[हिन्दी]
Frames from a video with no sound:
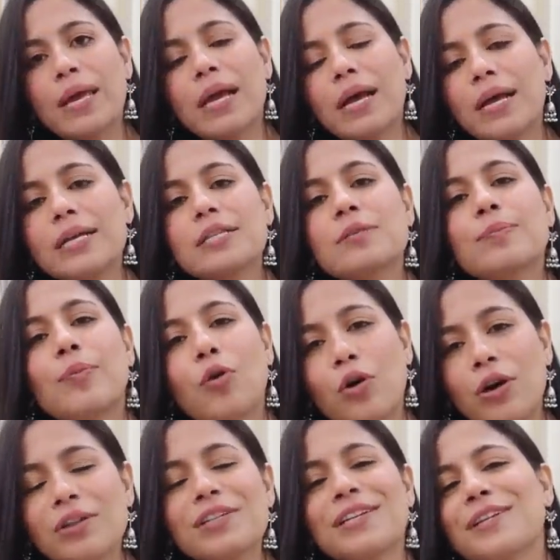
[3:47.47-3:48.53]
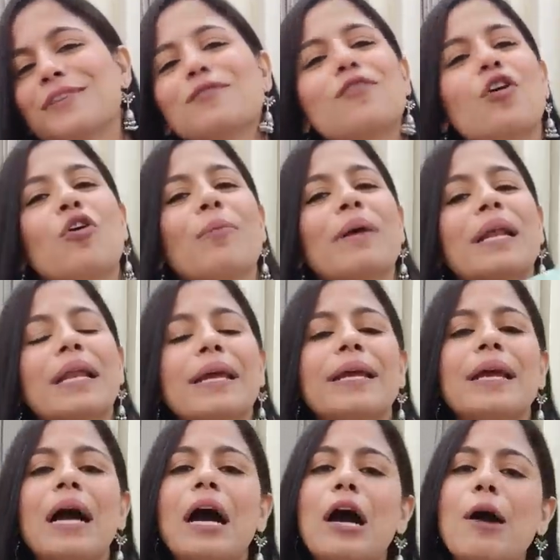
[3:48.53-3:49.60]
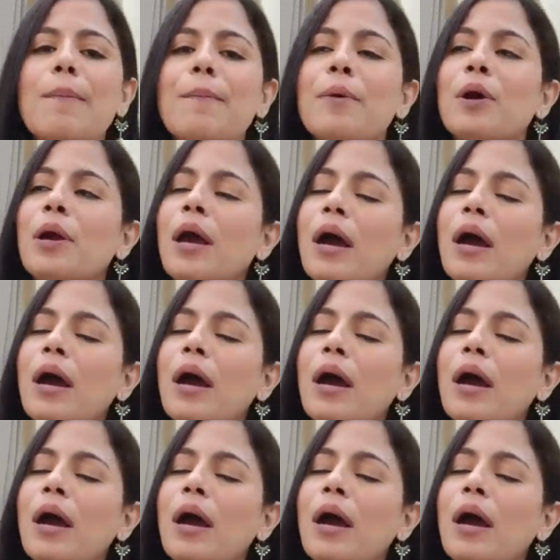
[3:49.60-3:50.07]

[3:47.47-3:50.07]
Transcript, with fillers: है गाइज बहुत ज़्यादा वॉम है लाइक like आप